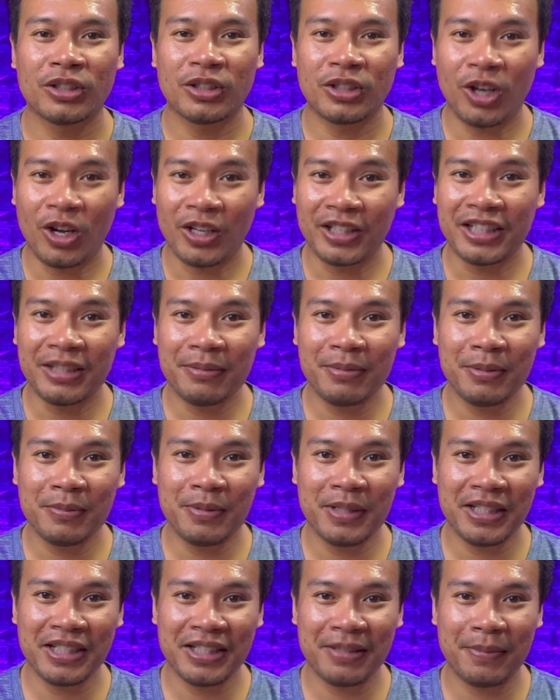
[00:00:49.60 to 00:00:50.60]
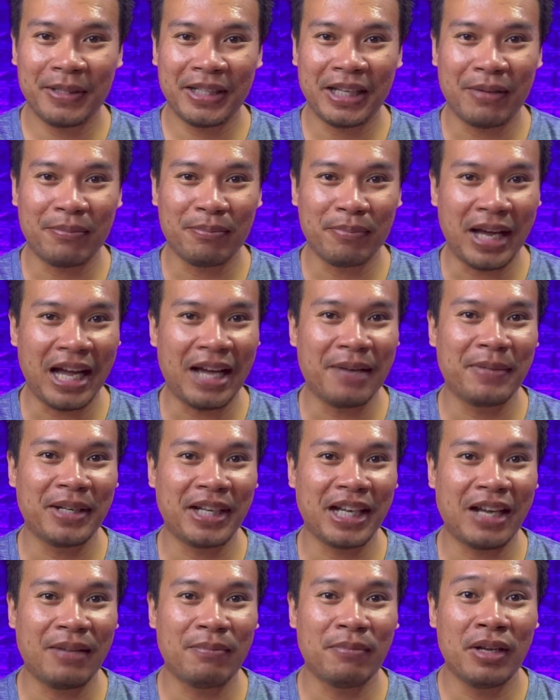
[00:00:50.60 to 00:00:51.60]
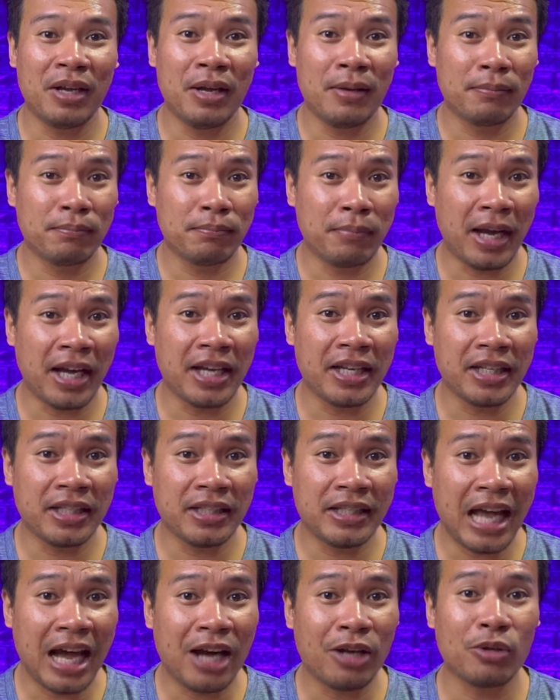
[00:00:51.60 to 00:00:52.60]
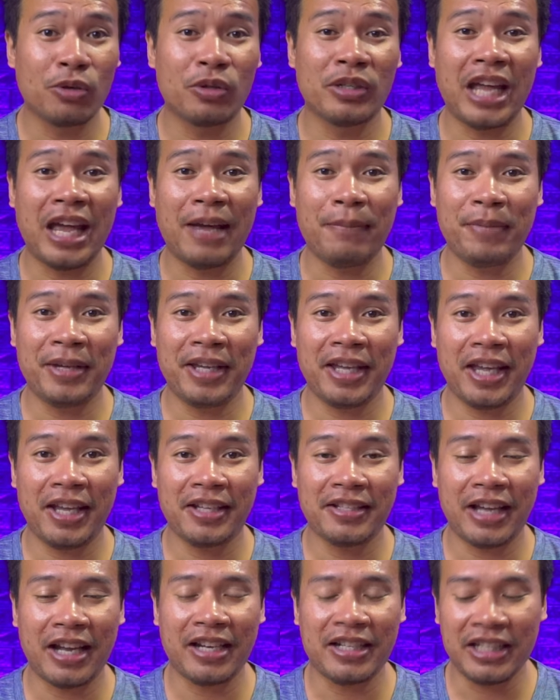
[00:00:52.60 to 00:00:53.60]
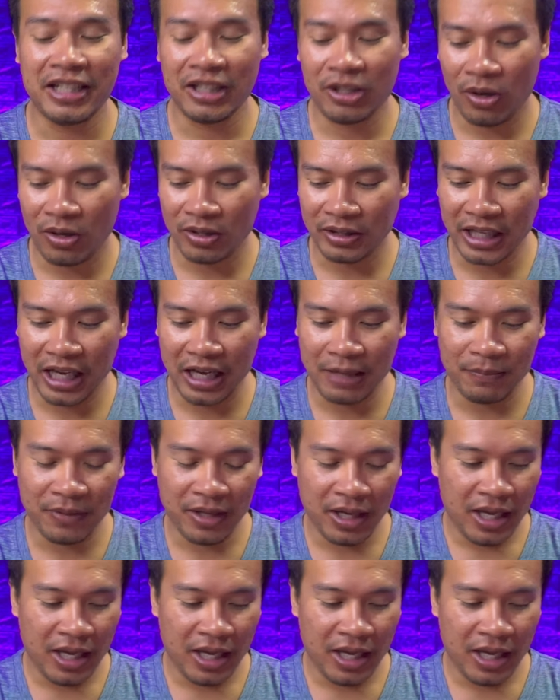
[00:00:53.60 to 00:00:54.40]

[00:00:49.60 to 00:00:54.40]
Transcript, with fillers: ก่อนที่เพื่อนๆจะไปทำภาพนะครับไปดาวน์โหลดแอปพลิเคชันนี้ก่อนครับ